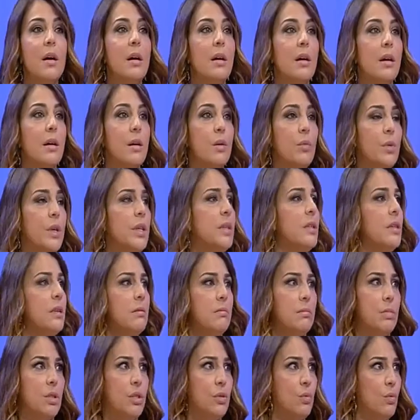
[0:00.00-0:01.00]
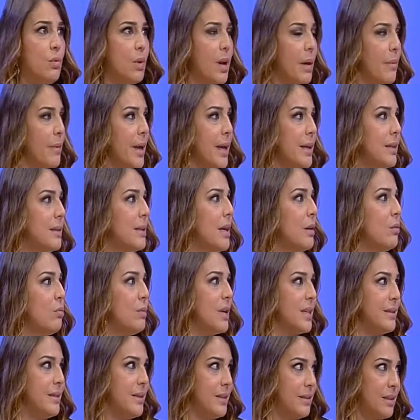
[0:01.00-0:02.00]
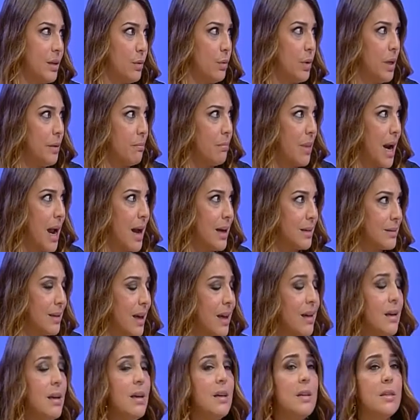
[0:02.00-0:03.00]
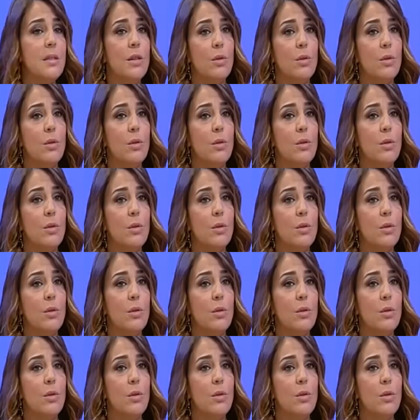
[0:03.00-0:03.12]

Uh, quindi sicuramente una dieta equilibrata,